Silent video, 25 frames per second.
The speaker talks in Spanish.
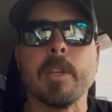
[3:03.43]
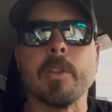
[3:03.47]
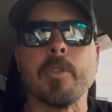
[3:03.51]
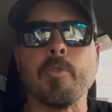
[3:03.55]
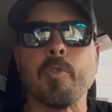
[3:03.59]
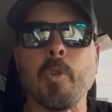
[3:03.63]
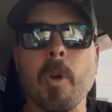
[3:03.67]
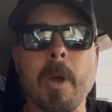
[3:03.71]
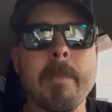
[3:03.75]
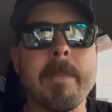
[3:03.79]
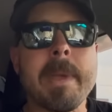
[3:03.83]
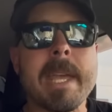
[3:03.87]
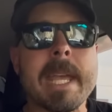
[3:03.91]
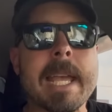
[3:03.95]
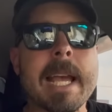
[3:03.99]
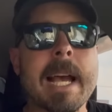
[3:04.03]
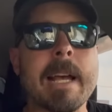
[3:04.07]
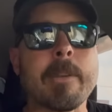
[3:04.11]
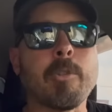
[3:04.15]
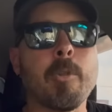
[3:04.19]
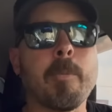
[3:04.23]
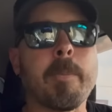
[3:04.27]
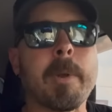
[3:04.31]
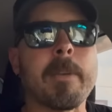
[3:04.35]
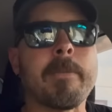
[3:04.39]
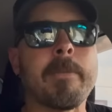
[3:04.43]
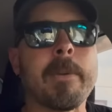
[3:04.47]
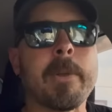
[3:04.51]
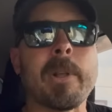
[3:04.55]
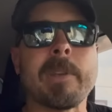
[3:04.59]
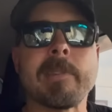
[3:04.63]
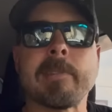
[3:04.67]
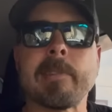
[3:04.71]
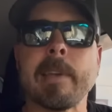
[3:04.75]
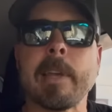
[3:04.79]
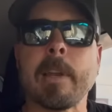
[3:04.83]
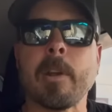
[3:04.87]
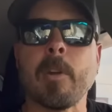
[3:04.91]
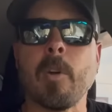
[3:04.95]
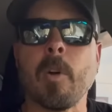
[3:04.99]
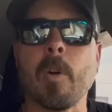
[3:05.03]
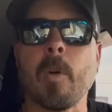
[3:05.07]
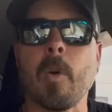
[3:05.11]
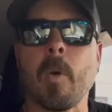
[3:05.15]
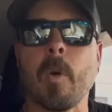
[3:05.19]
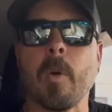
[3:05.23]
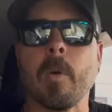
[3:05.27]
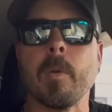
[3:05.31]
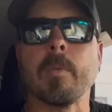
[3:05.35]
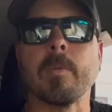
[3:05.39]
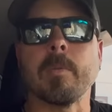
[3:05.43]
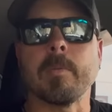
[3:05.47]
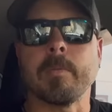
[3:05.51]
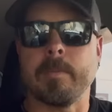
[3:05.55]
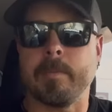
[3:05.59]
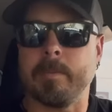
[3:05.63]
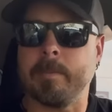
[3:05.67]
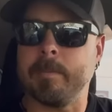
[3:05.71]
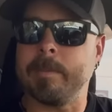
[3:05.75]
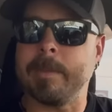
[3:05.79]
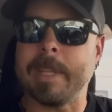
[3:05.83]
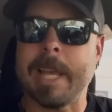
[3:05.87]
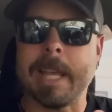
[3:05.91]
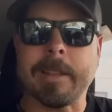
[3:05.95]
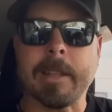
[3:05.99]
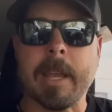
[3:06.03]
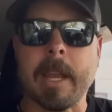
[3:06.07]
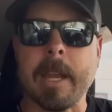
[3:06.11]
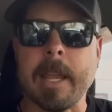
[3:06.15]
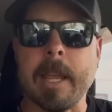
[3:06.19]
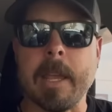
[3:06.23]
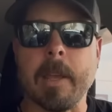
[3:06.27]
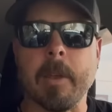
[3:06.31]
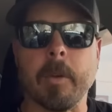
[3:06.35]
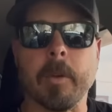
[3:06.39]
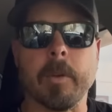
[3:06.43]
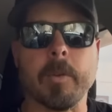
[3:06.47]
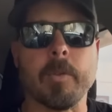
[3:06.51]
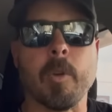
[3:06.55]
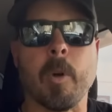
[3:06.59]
Yo en mi caso prefiero hacerlo detenido.